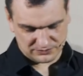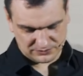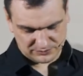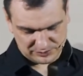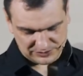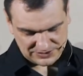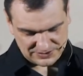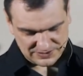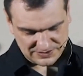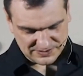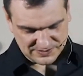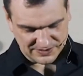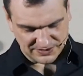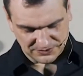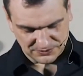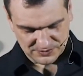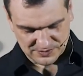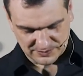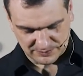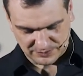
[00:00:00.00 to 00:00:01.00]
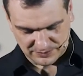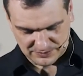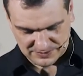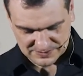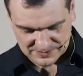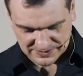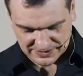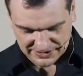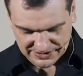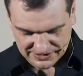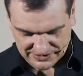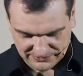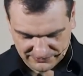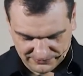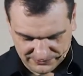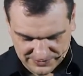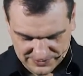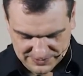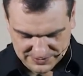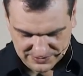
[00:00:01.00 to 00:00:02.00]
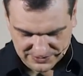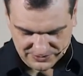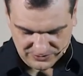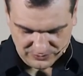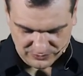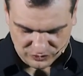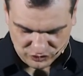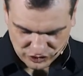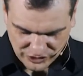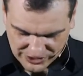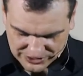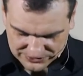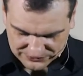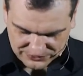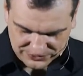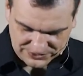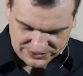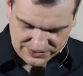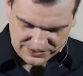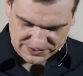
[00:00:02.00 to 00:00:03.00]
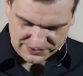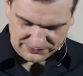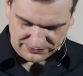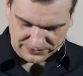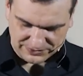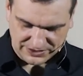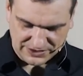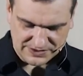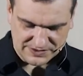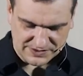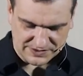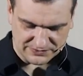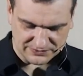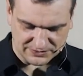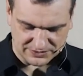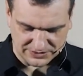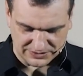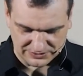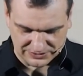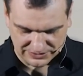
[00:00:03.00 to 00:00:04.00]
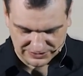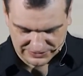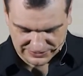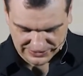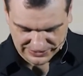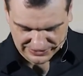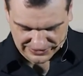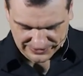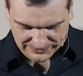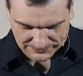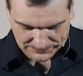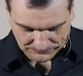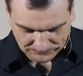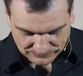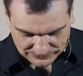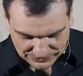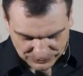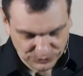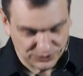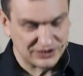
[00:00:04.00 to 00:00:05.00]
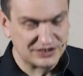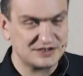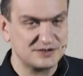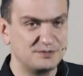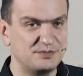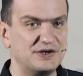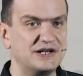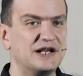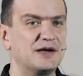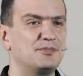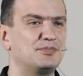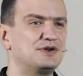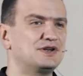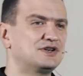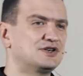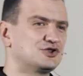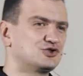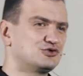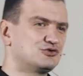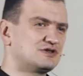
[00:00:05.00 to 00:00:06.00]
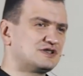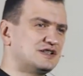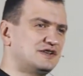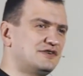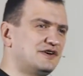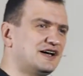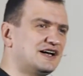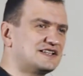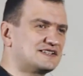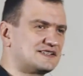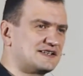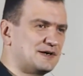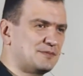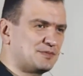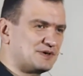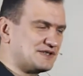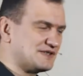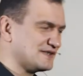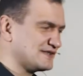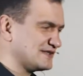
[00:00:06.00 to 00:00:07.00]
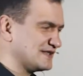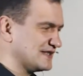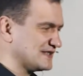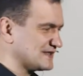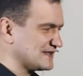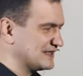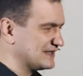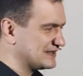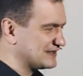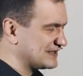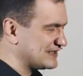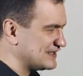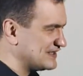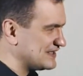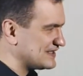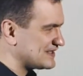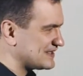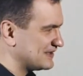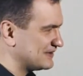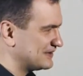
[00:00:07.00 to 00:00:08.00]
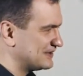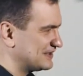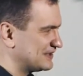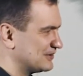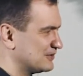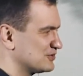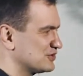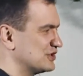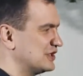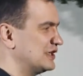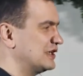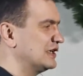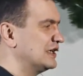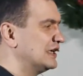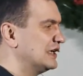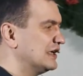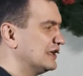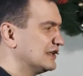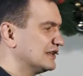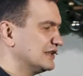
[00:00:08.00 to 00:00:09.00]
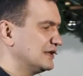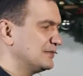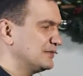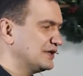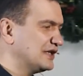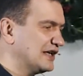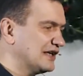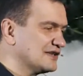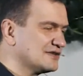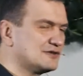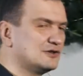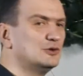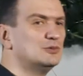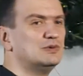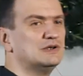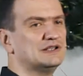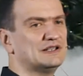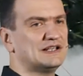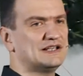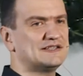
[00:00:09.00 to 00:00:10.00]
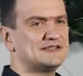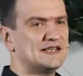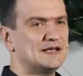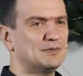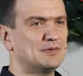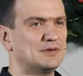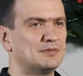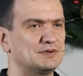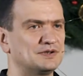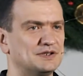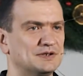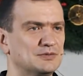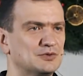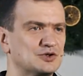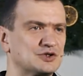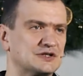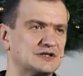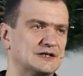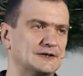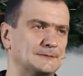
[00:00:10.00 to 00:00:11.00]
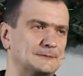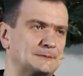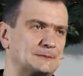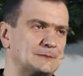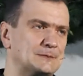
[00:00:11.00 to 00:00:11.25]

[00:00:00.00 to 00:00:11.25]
плати цену за помазание в виде жертвенности, финансовых и так далее. Ну и теперь я перехожу к славянской, протестантской традиции. Вот это уже для меня излюбленная тема, потому что